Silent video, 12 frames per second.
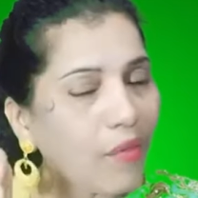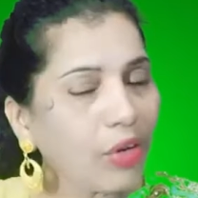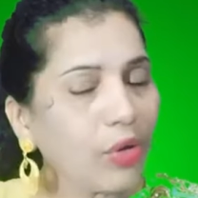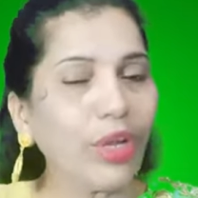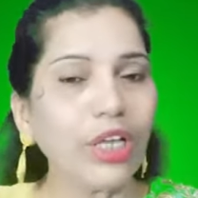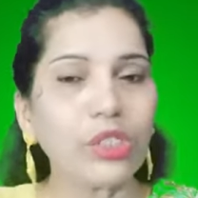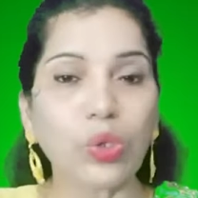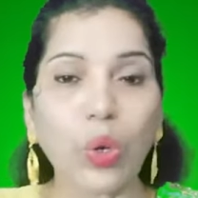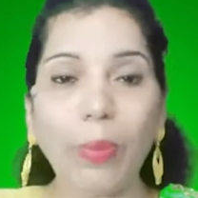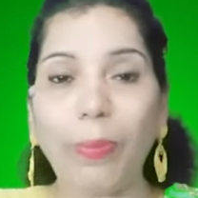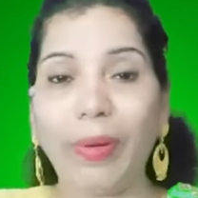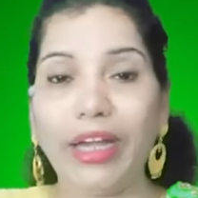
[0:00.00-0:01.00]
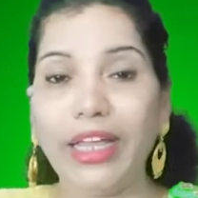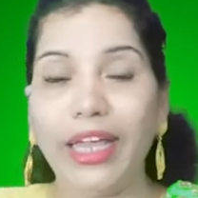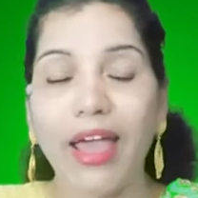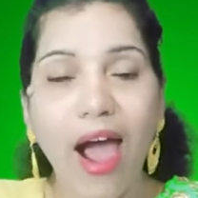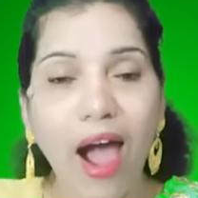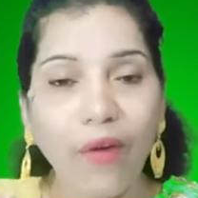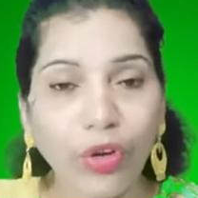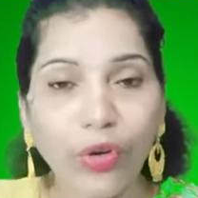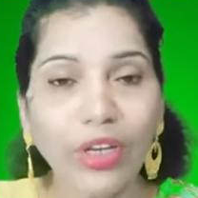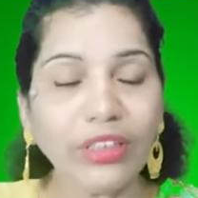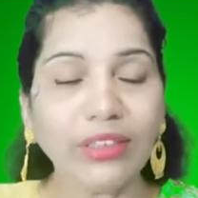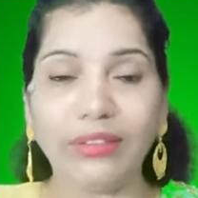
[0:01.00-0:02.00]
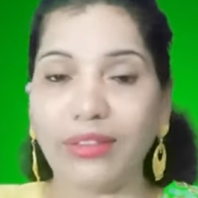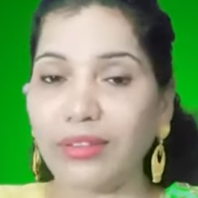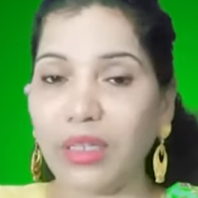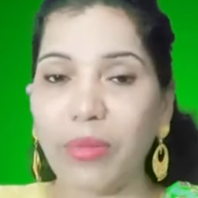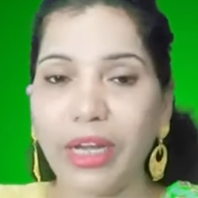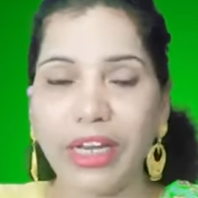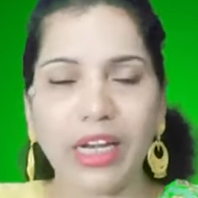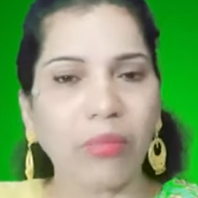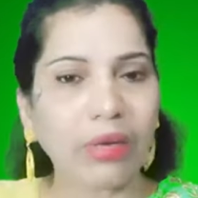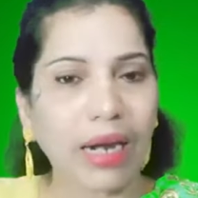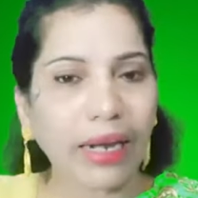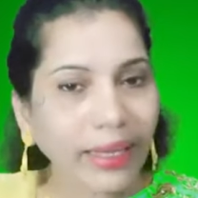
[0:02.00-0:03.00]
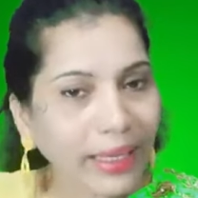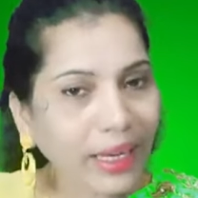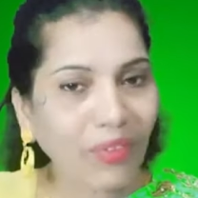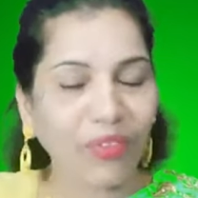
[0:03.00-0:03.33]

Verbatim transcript: அவருடைய சொல்படி அவருடைய சித்தத்தின்படி நாம் நடக்கிற